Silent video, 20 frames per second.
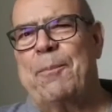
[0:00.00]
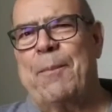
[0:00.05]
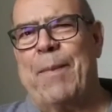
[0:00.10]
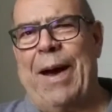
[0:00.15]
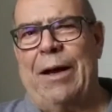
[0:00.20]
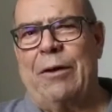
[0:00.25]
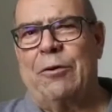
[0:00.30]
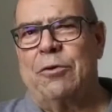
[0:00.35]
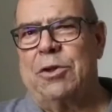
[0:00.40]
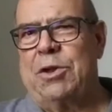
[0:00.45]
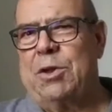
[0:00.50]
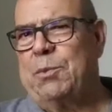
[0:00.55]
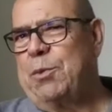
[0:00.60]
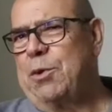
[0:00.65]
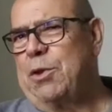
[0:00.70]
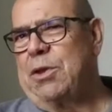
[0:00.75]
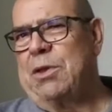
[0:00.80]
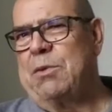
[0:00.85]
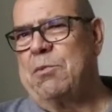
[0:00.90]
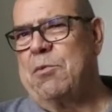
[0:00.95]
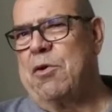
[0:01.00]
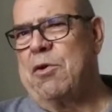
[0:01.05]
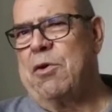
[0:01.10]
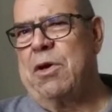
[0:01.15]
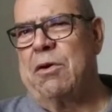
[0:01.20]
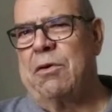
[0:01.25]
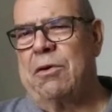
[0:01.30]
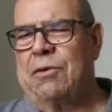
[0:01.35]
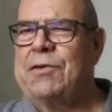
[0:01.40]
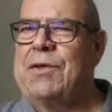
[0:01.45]
parou depois que
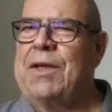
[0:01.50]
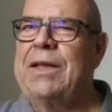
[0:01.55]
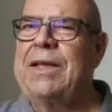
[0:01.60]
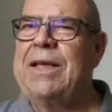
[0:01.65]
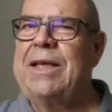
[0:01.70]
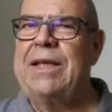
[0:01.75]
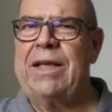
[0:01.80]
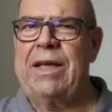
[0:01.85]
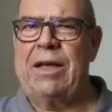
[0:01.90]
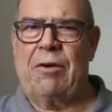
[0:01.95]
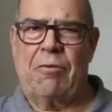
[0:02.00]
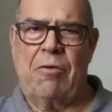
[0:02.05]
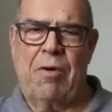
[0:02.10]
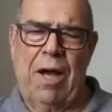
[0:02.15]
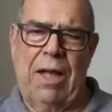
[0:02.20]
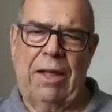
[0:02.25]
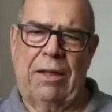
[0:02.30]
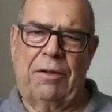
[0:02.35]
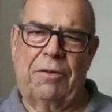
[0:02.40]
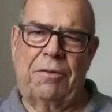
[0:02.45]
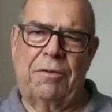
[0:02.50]
morreu aos 74.